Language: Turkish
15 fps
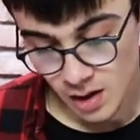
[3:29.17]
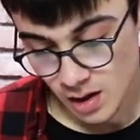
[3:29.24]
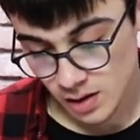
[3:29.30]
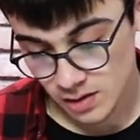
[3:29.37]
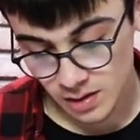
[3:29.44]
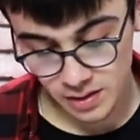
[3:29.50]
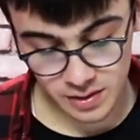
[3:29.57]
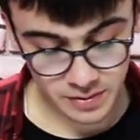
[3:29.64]

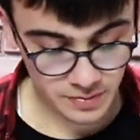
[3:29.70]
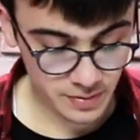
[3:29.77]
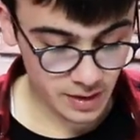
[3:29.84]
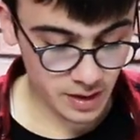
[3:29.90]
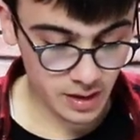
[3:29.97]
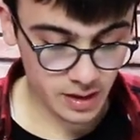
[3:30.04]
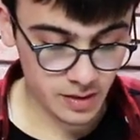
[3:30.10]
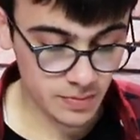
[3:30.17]
Allah'ım
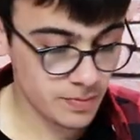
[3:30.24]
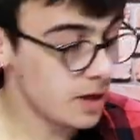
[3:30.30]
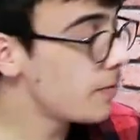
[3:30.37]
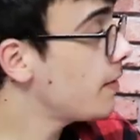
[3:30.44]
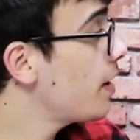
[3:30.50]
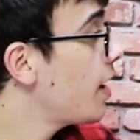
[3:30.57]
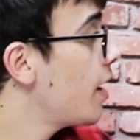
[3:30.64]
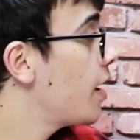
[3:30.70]
ya.
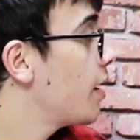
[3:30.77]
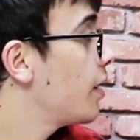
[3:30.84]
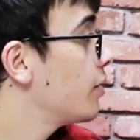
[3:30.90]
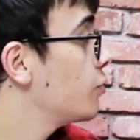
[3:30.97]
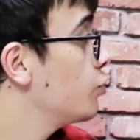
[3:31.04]
Baba